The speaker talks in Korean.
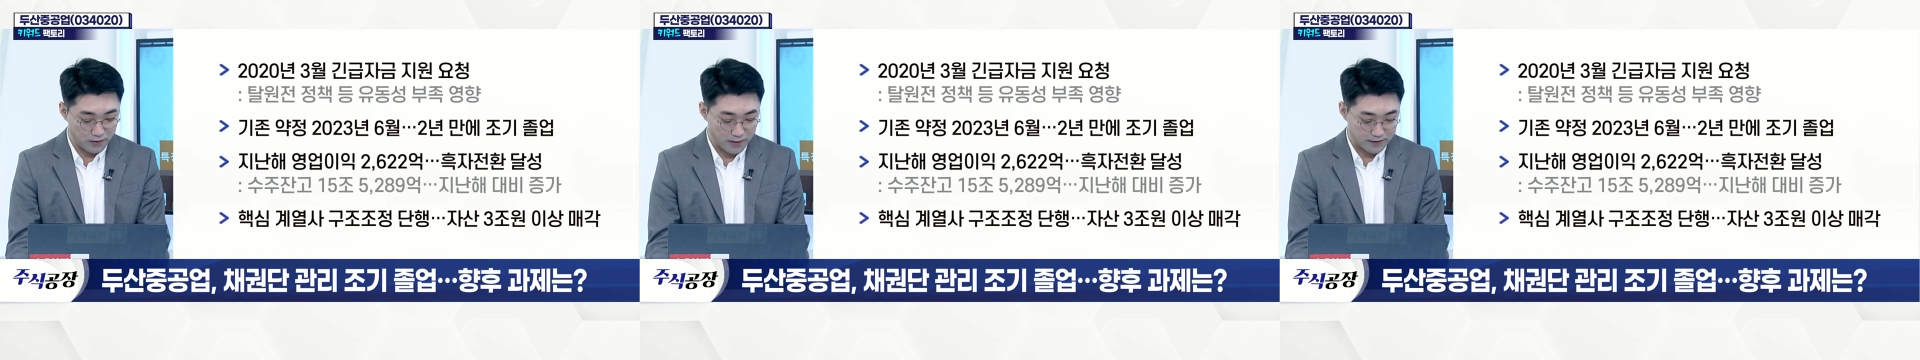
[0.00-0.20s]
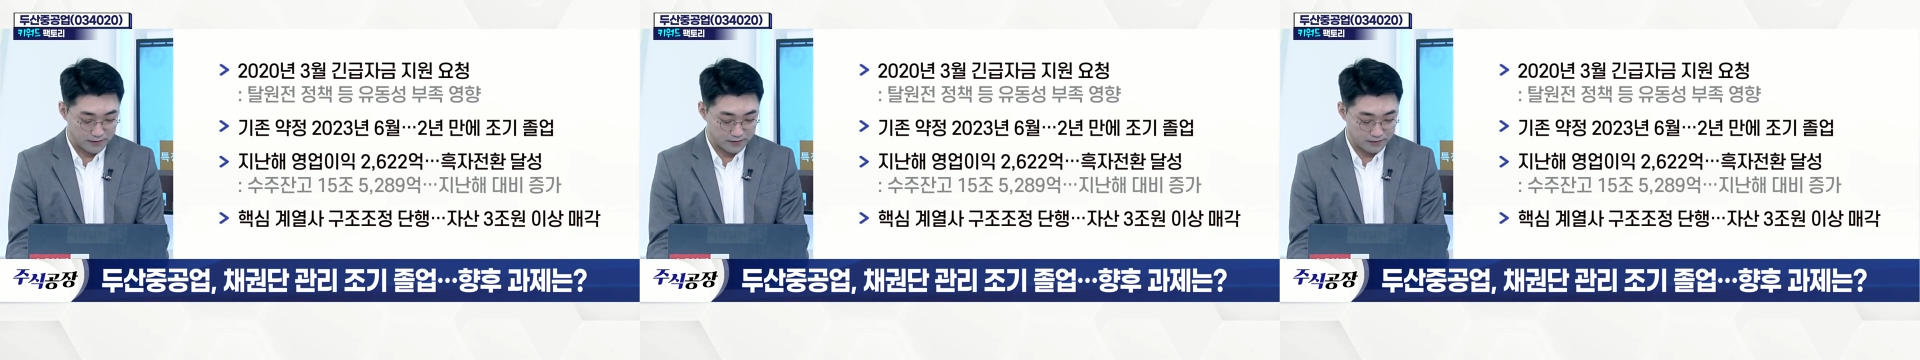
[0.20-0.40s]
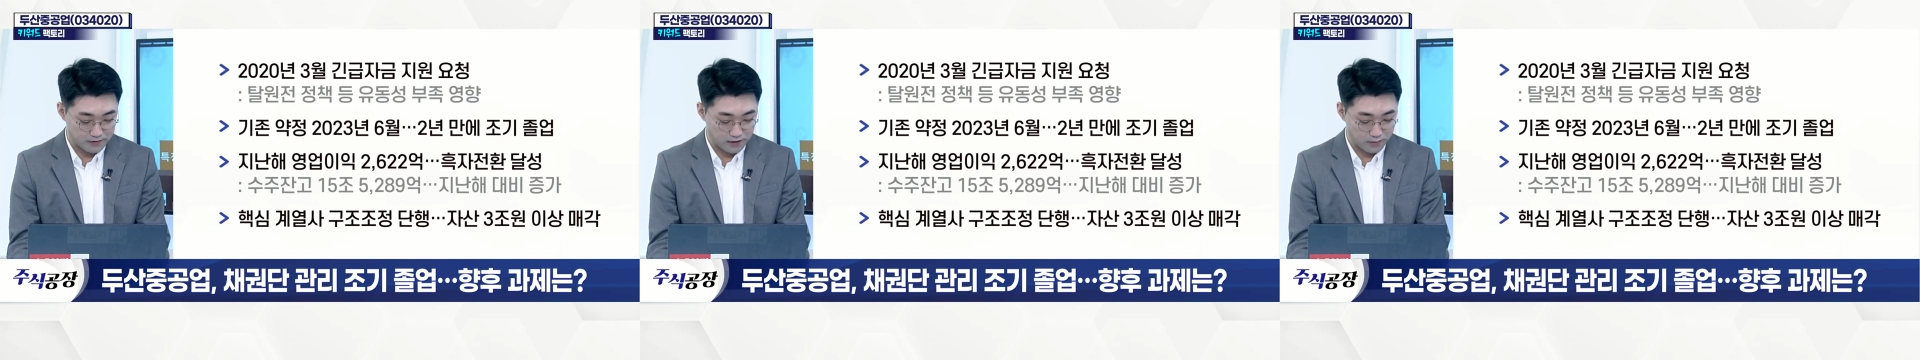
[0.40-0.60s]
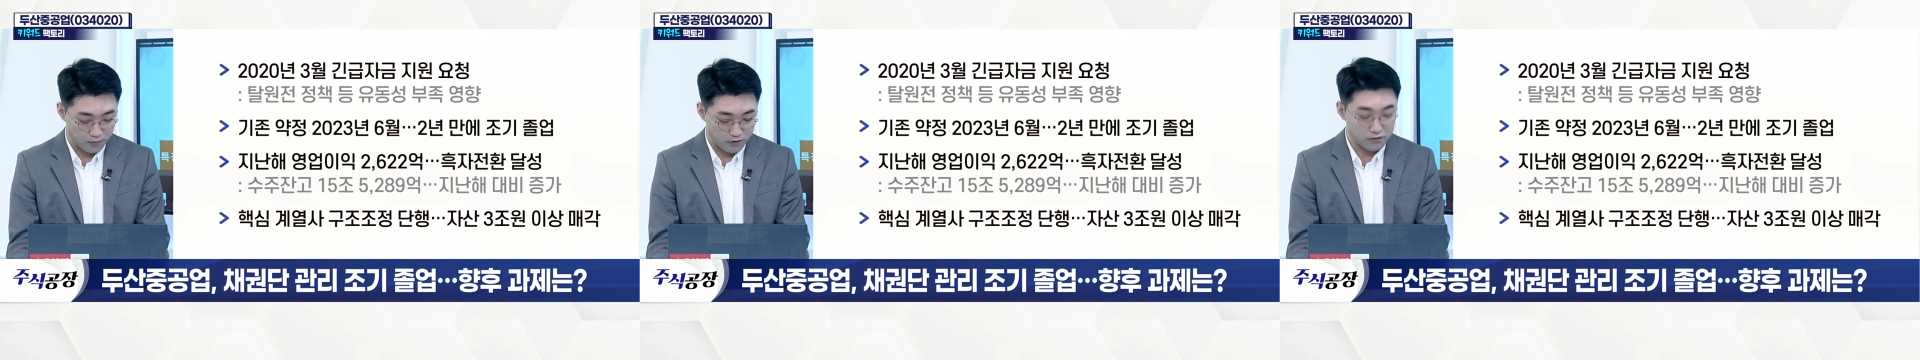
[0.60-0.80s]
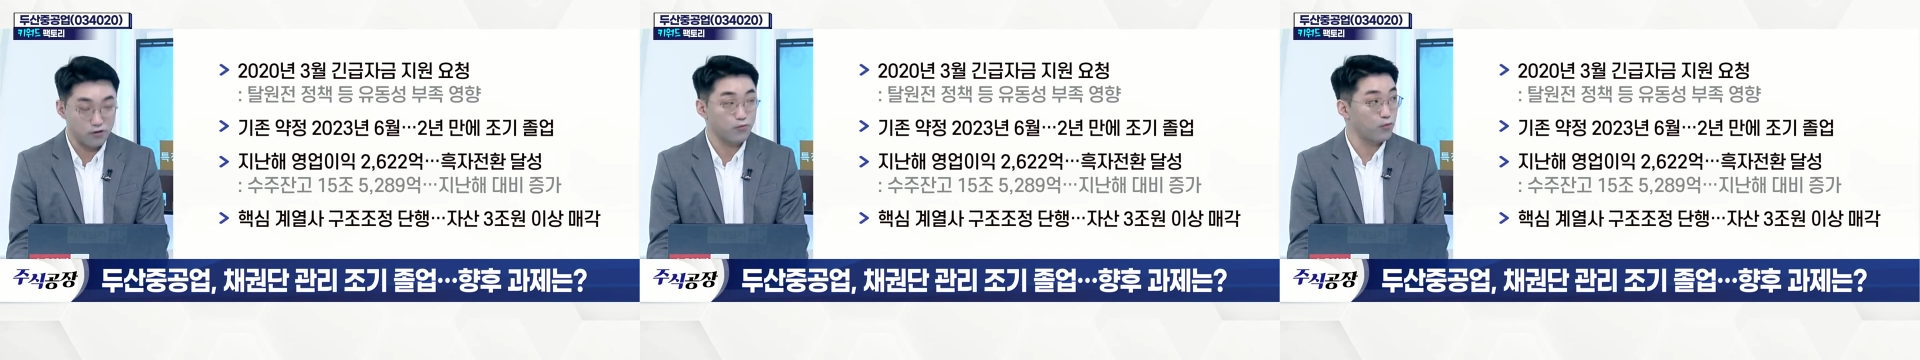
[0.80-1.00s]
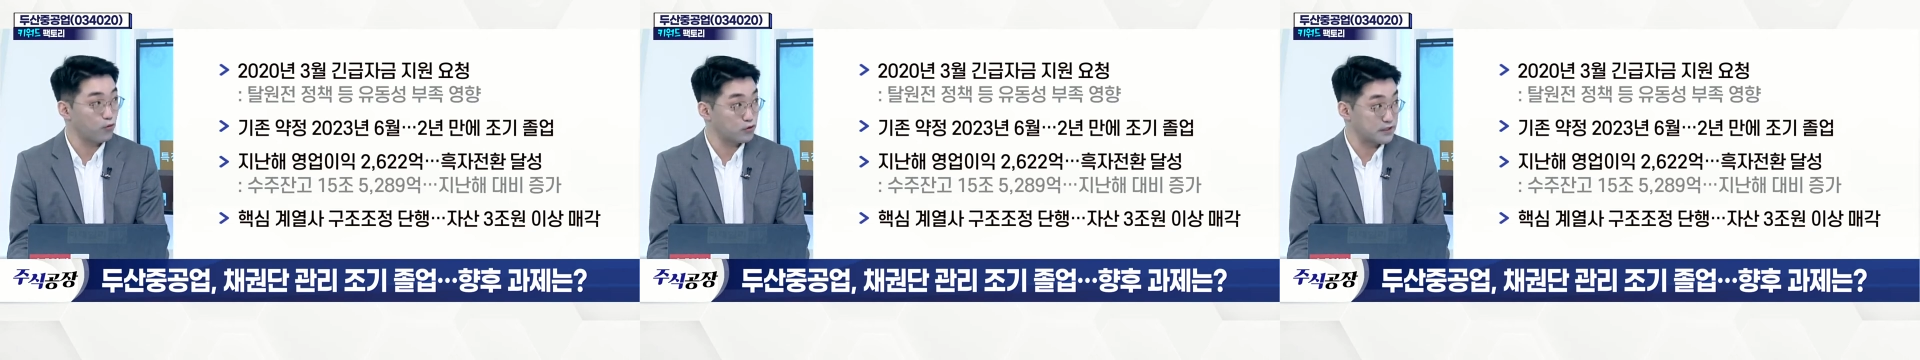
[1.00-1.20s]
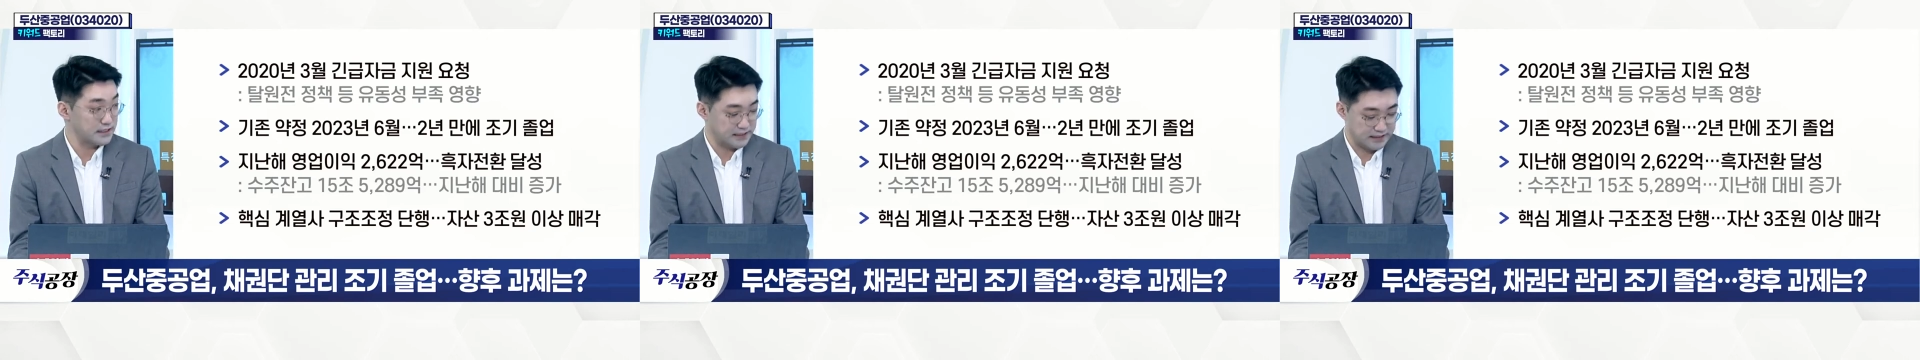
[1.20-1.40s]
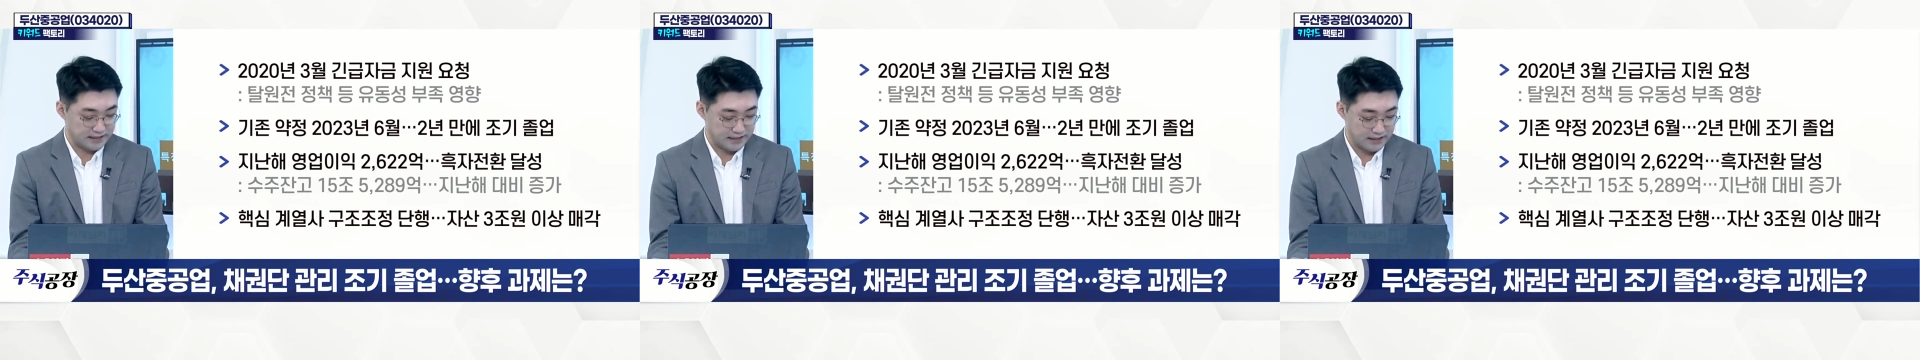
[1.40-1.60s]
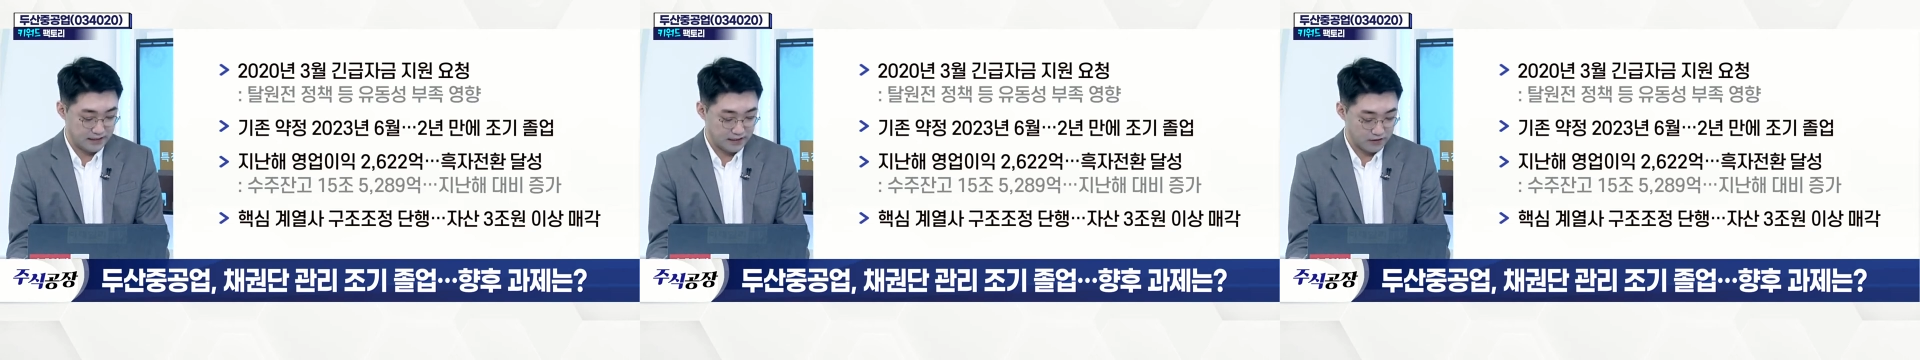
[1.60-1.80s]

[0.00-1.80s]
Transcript: 많았는데 뭐 클론모 CC,